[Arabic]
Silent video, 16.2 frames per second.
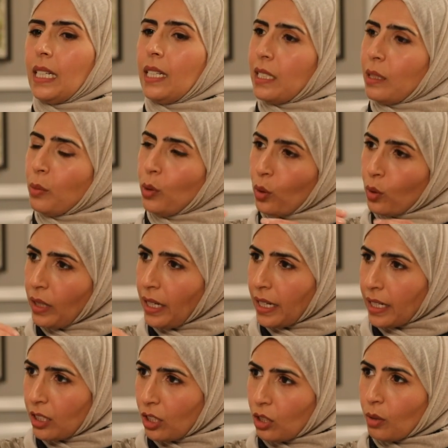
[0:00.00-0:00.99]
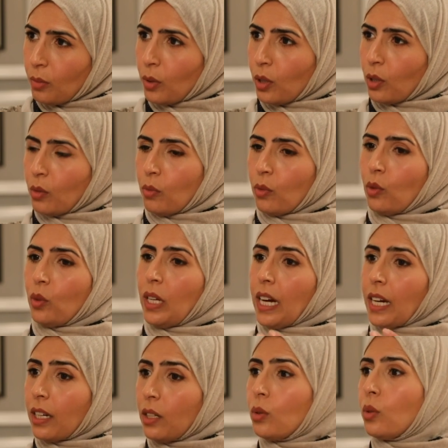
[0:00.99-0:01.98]
يسمعون حق جسمهم
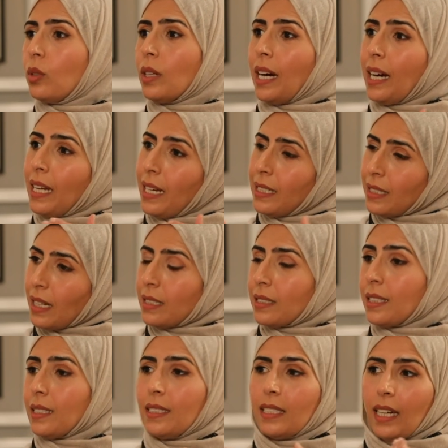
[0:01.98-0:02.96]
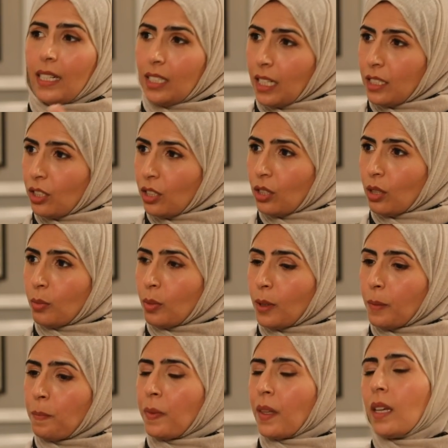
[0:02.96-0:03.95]
وياكلون على اساس احتياجات
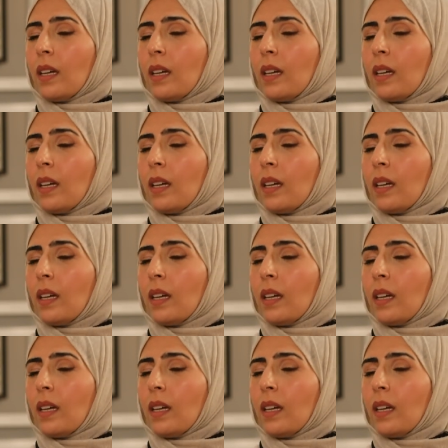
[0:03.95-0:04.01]
جسمهم